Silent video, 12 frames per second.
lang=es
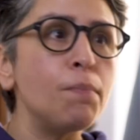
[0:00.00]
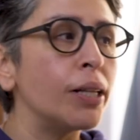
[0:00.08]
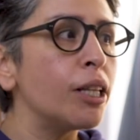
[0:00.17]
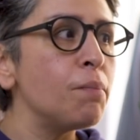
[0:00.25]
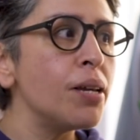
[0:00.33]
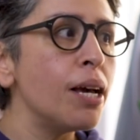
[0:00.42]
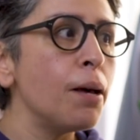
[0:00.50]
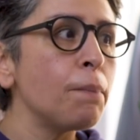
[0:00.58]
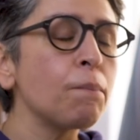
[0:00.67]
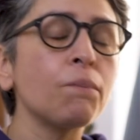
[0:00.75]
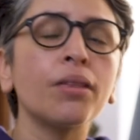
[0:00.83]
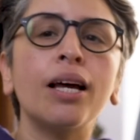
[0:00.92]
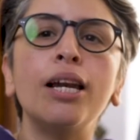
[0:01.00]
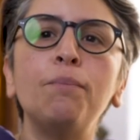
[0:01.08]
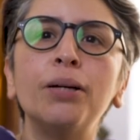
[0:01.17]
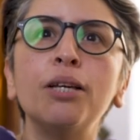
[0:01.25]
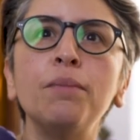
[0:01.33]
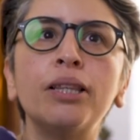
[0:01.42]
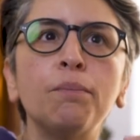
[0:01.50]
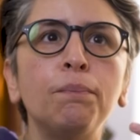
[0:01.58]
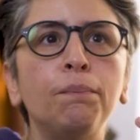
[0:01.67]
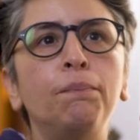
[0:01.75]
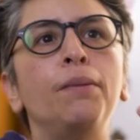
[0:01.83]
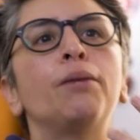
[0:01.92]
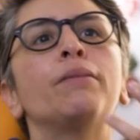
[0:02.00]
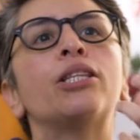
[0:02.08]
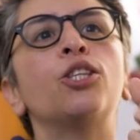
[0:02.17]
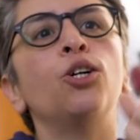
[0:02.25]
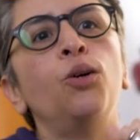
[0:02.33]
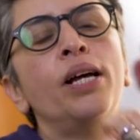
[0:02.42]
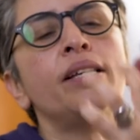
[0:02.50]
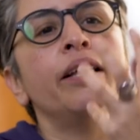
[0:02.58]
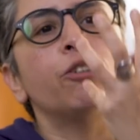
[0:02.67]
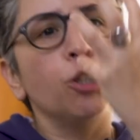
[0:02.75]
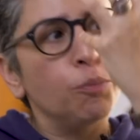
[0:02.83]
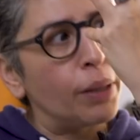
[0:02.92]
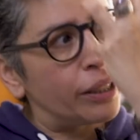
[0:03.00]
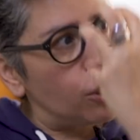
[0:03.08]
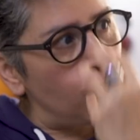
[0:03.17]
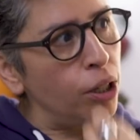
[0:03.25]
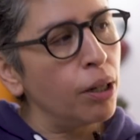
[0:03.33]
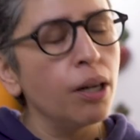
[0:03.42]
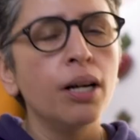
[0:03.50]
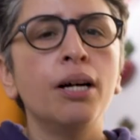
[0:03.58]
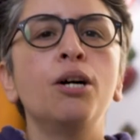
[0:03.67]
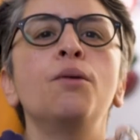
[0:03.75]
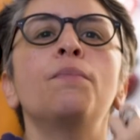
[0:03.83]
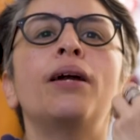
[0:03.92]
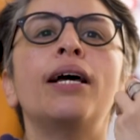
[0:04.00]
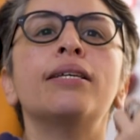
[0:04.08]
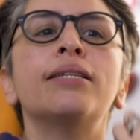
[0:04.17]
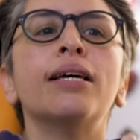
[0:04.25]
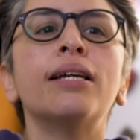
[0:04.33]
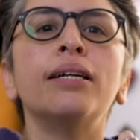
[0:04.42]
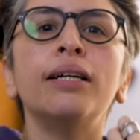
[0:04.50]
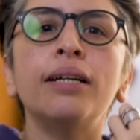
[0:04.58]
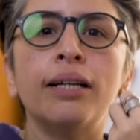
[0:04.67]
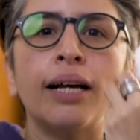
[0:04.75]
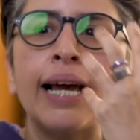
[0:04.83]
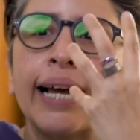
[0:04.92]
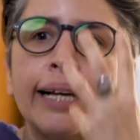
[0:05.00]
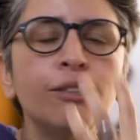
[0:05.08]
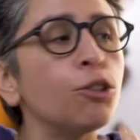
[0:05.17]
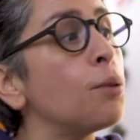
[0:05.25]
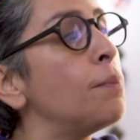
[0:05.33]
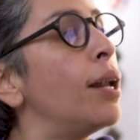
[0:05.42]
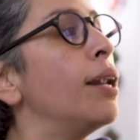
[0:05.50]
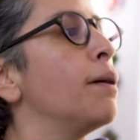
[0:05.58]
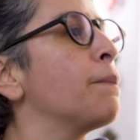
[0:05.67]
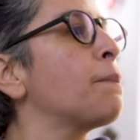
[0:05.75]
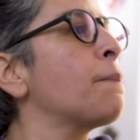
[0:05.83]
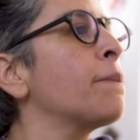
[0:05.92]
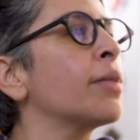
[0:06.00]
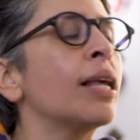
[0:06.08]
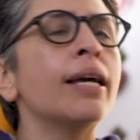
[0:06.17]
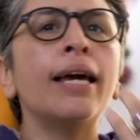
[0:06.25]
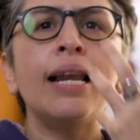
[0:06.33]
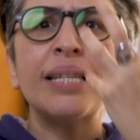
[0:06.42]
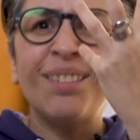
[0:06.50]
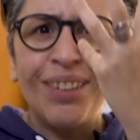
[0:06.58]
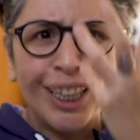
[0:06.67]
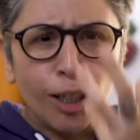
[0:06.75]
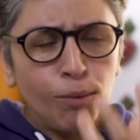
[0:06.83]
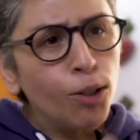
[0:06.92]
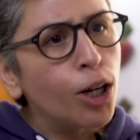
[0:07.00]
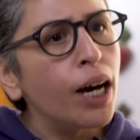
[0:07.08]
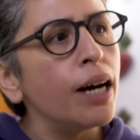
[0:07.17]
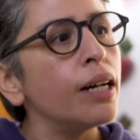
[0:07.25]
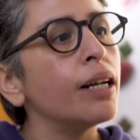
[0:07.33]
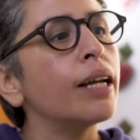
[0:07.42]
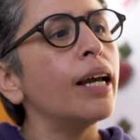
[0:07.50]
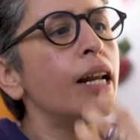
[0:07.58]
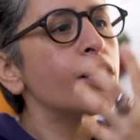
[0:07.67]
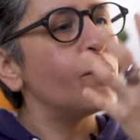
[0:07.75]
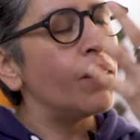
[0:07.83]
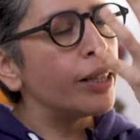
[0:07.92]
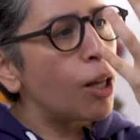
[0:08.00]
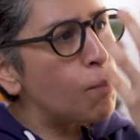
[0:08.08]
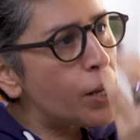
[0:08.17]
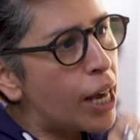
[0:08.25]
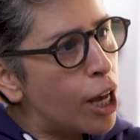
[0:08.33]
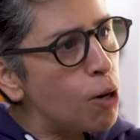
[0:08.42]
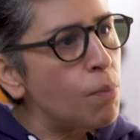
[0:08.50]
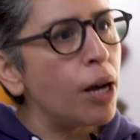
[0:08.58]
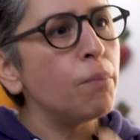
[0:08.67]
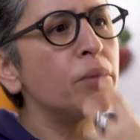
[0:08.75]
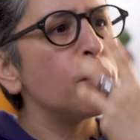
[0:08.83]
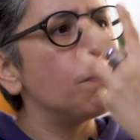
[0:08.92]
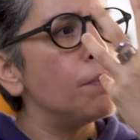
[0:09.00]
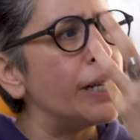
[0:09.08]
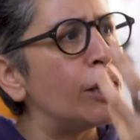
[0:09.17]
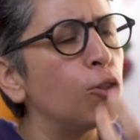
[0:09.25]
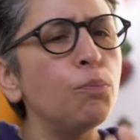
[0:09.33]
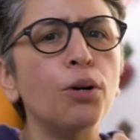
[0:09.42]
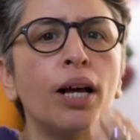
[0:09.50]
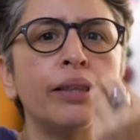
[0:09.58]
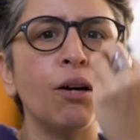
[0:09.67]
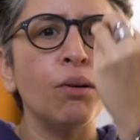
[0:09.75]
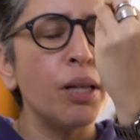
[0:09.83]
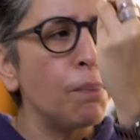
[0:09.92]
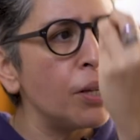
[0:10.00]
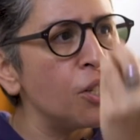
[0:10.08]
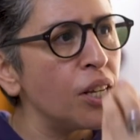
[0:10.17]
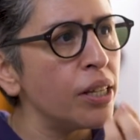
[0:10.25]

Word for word: la pandemia, la pandemia te permitió esa introspección para decir, ¿en qué estoy mal? ¿Qué le hace falta a mi hogar? ¿Qué le hace falta a mi alma, mi espíritu? ¿Por qué tengo ese pinche